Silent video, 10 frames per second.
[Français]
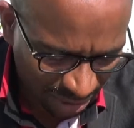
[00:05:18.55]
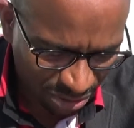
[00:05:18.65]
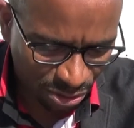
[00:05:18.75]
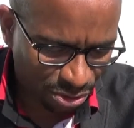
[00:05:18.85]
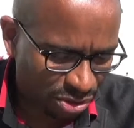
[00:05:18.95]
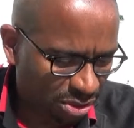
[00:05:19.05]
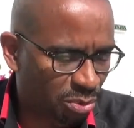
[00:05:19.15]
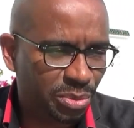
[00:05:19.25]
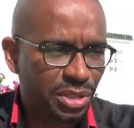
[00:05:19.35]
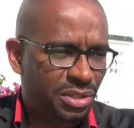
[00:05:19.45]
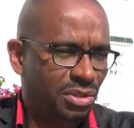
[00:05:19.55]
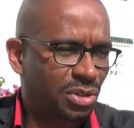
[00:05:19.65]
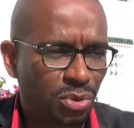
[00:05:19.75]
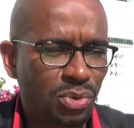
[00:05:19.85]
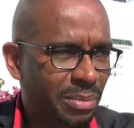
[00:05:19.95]
Parce que Tony Robbins,
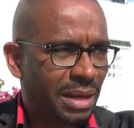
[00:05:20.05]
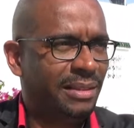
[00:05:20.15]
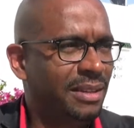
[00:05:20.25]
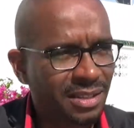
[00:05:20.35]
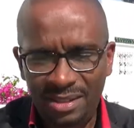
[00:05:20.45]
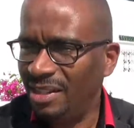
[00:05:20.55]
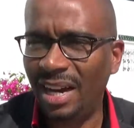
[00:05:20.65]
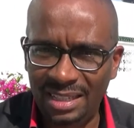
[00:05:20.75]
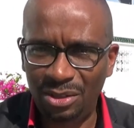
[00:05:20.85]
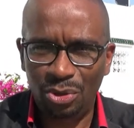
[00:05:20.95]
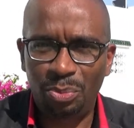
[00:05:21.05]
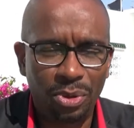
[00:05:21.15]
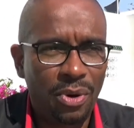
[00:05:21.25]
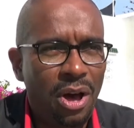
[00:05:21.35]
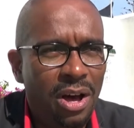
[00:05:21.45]
euh, tous les matins, il dit gratitude
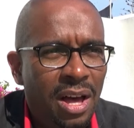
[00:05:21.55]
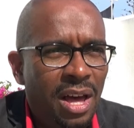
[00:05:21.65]
power.